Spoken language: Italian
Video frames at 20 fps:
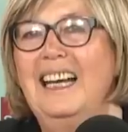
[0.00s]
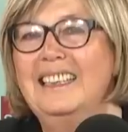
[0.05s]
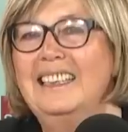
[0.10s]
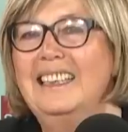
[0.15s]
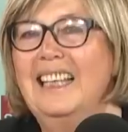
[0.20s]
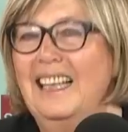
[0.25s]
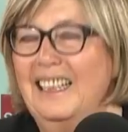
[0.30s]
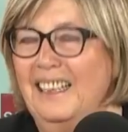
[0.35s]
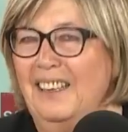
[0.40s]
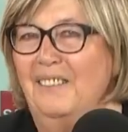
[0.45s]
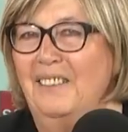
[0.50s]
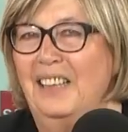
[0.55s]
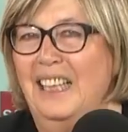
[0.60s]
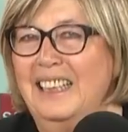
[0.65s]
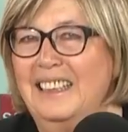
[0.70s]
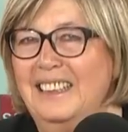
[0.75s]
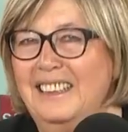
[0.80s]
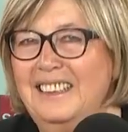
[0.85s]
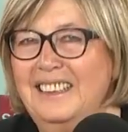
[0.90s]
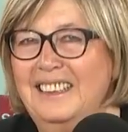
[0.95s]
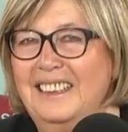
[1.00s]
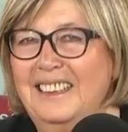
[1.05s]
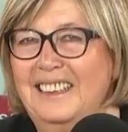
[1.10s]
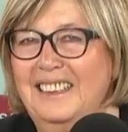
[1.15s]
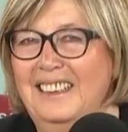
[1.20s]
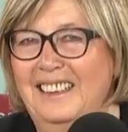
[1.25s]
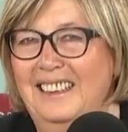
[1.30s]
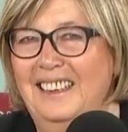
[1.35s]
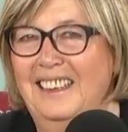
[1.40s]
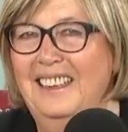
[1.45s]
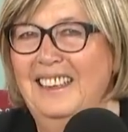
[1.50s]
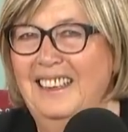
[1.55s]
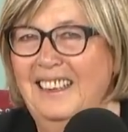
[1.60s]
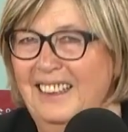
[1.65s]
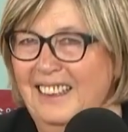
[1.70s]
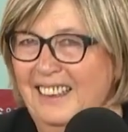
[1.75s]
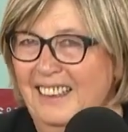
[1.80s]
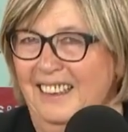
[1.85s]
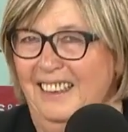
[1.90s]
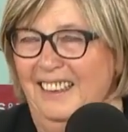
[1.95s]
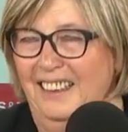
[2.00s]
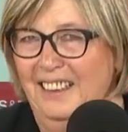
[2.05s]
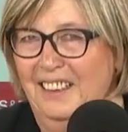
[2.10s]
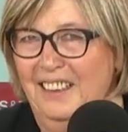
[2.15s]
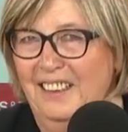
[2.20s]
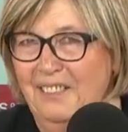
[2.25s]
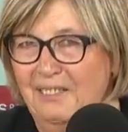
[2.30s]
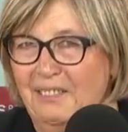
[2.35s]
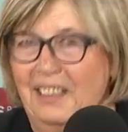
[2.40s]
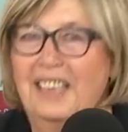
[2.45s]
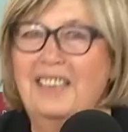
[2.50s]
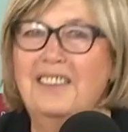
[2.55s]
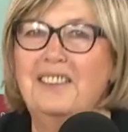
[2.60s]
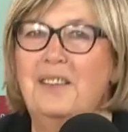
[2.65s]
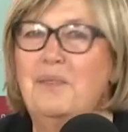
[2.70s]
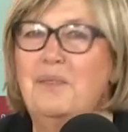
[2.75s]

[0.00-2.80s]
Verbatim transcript: andare avanti e, e, e fare